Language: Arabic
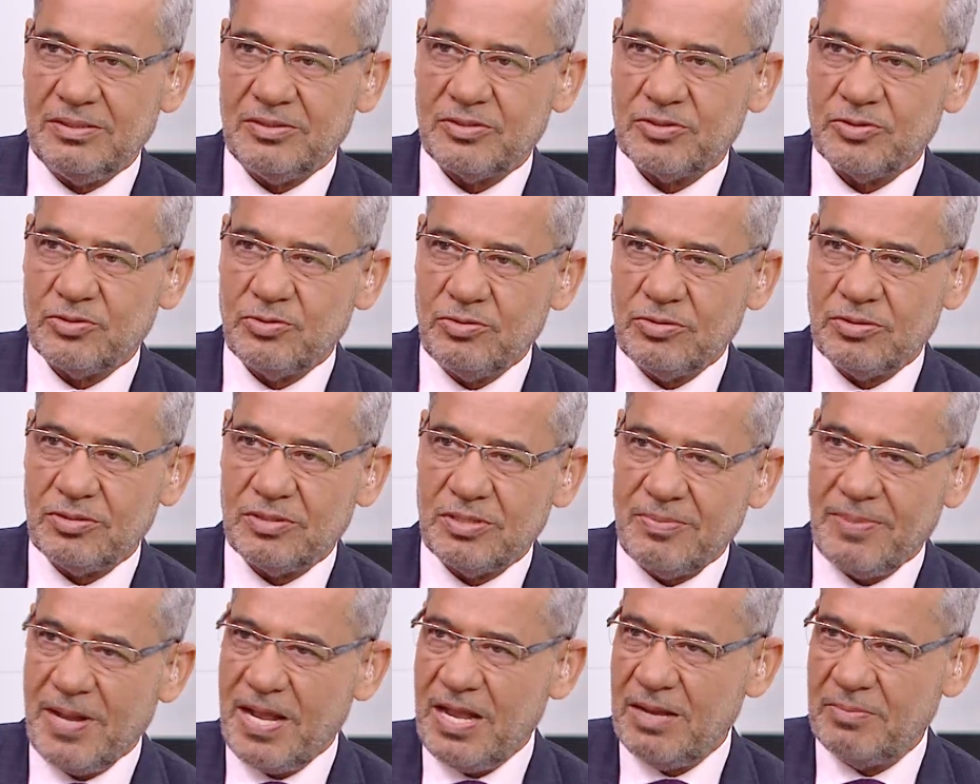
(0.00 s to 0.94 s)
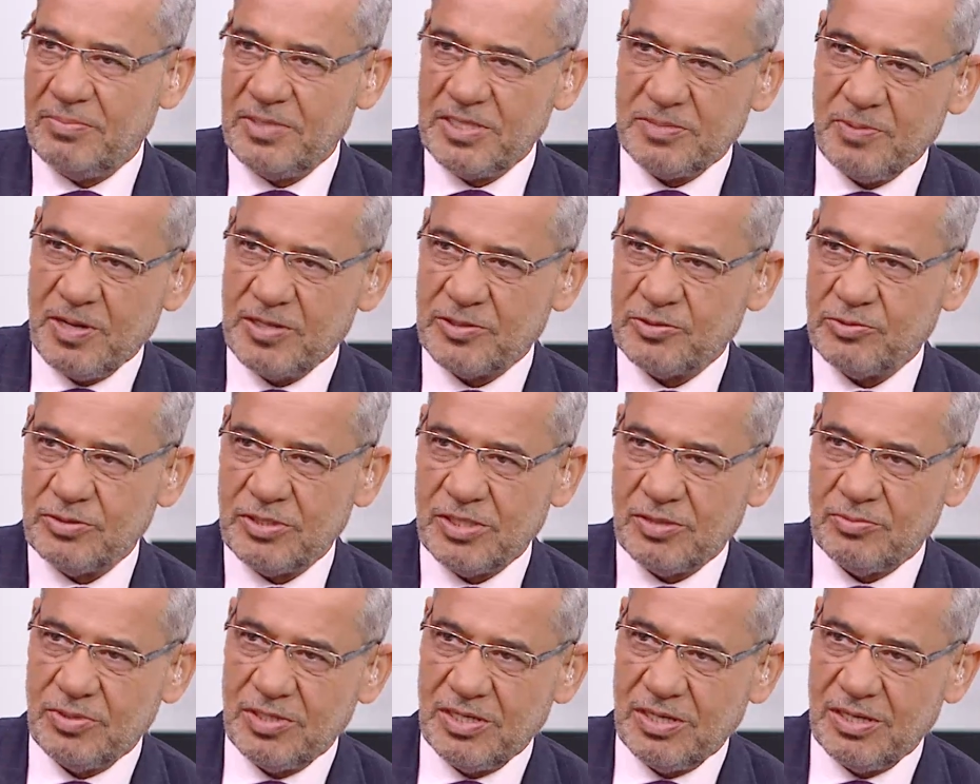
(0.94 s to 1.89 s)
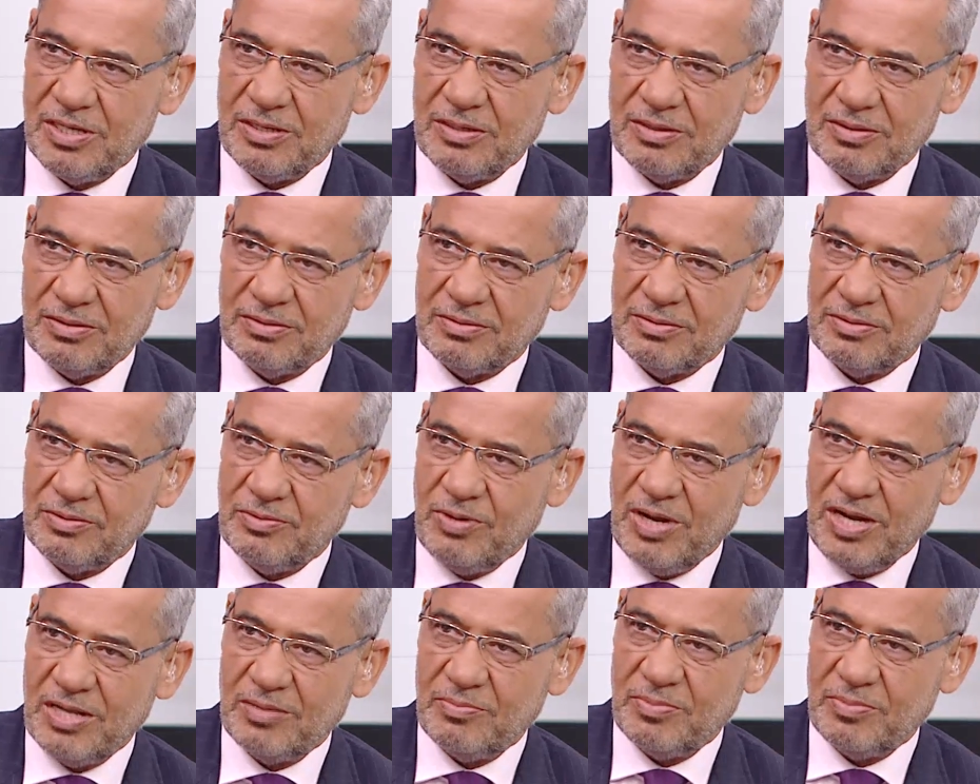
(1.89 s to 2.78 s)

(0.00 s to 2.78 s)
الصوت تبعها بيشبه صوتك ولا كل واحد